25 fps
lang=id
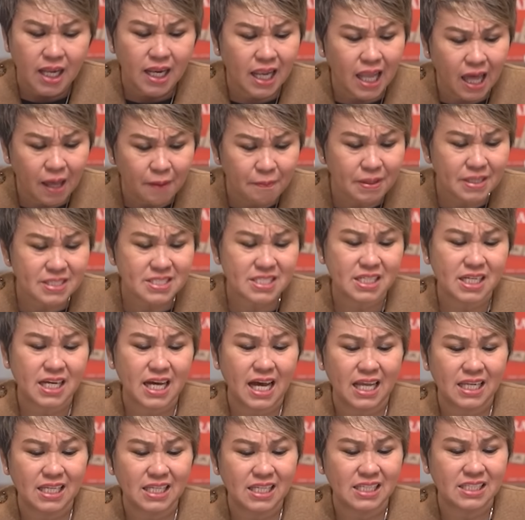Lama
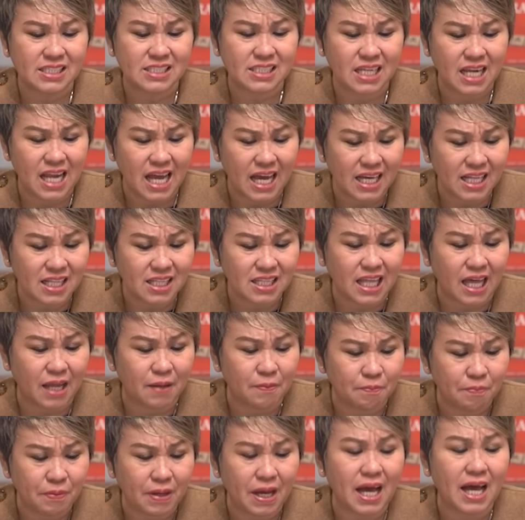sekali Israel
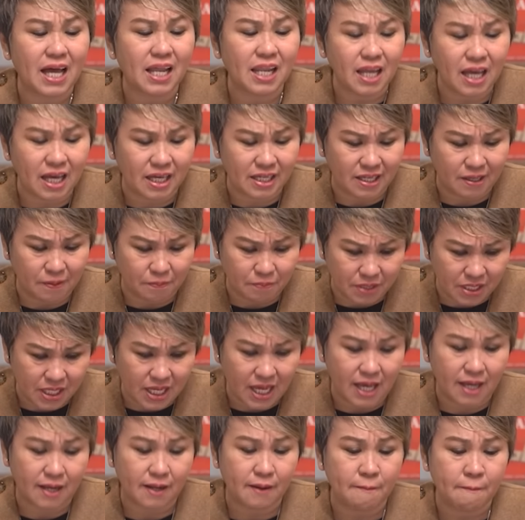tanpa Allah yang
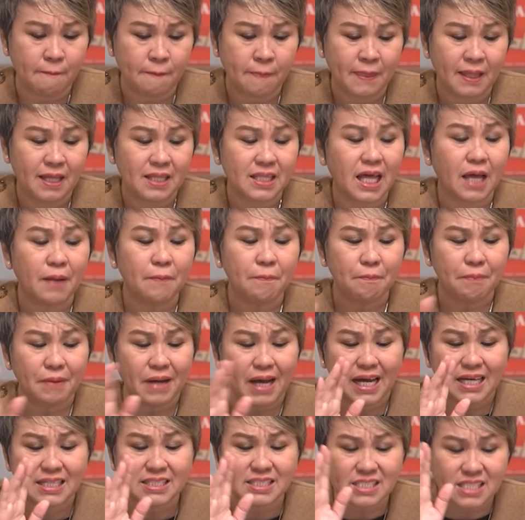benar,
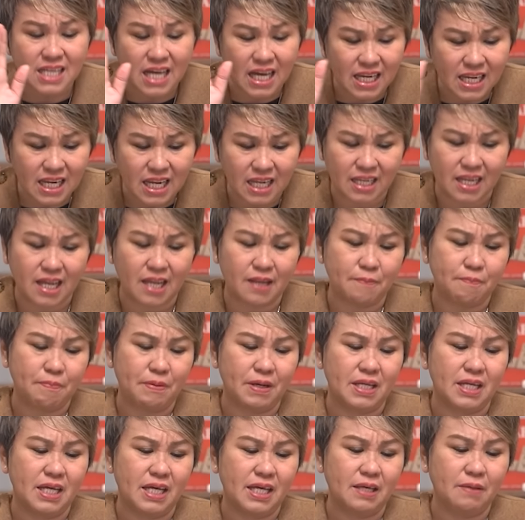tanpa ajaran
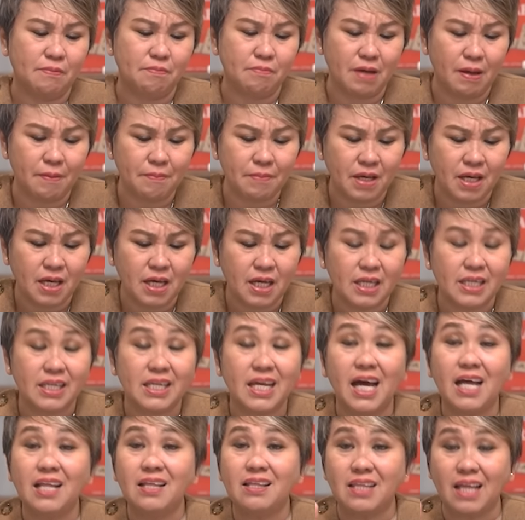daripada imam
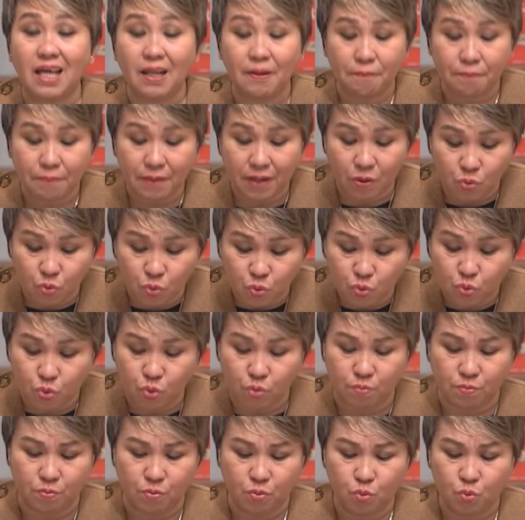dan tanpa
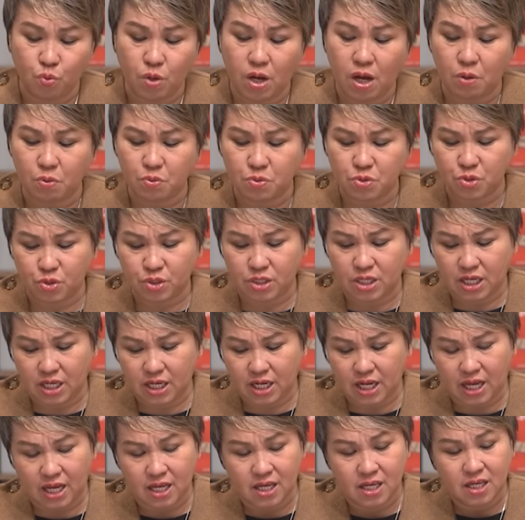hukum. Wow,
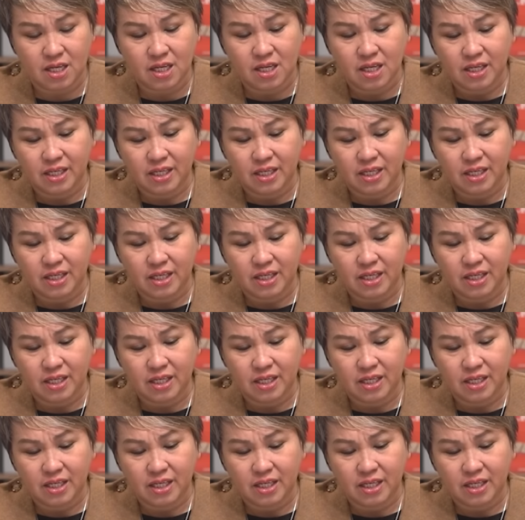Saudara.